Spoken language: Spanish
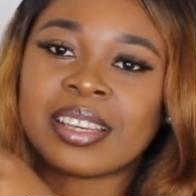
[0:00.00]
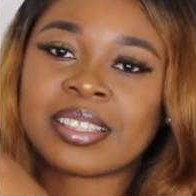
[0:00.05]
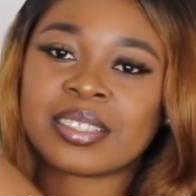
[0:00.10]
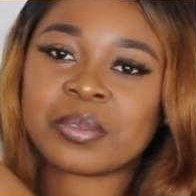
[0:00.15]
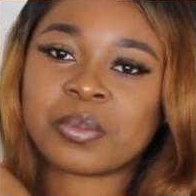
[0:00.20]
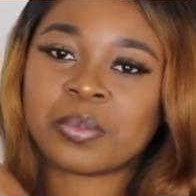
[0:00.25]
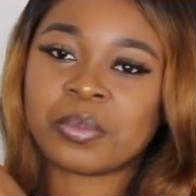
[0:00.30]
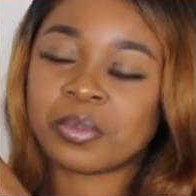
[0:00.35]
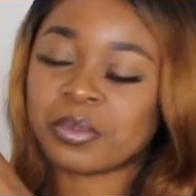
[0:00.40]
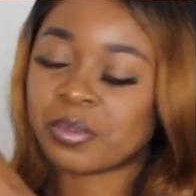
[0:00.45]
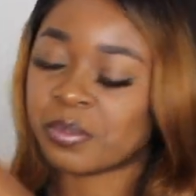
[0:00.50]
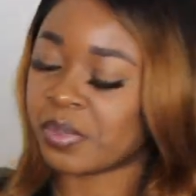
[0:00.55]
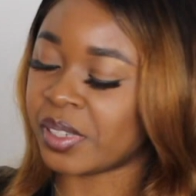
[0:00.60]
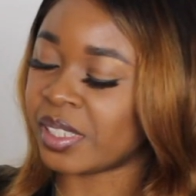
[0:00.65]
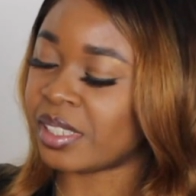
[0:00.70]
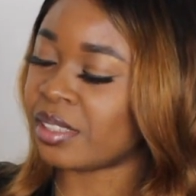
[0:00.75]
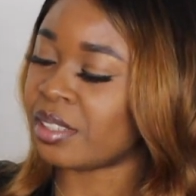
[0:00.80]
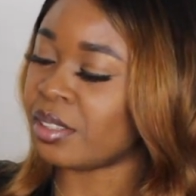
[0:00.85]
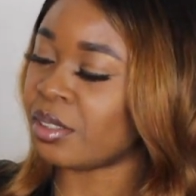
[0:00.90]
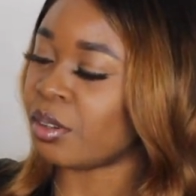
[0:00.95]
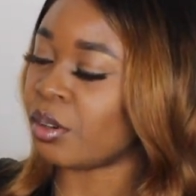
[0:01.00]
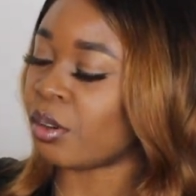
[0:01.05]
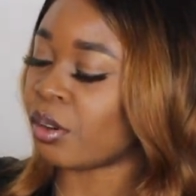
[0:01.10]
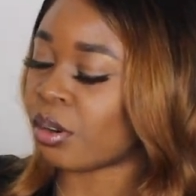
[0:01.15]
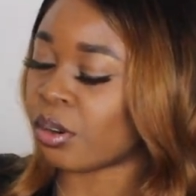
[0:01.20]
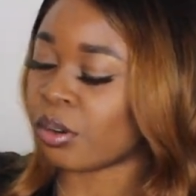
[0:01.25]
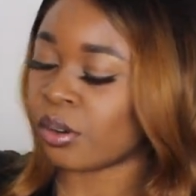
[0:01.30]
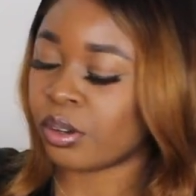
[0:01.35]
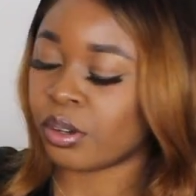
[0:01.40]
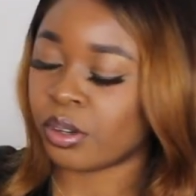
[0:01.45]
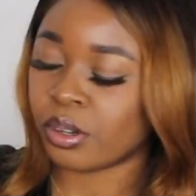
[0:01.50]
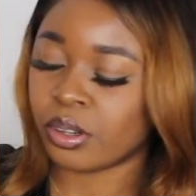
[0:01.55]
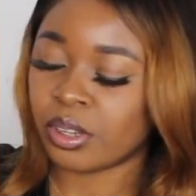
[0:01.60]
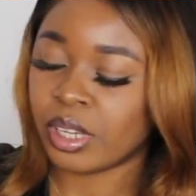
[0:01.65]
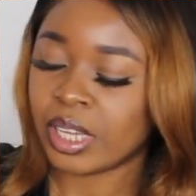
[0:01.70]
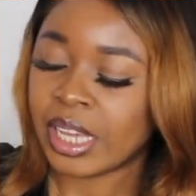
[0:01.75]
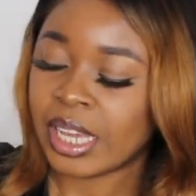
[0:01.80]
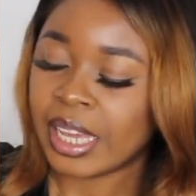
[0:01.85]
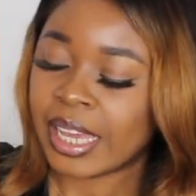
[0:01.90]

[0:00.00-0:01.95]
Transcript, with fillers: Es un vestido rojo.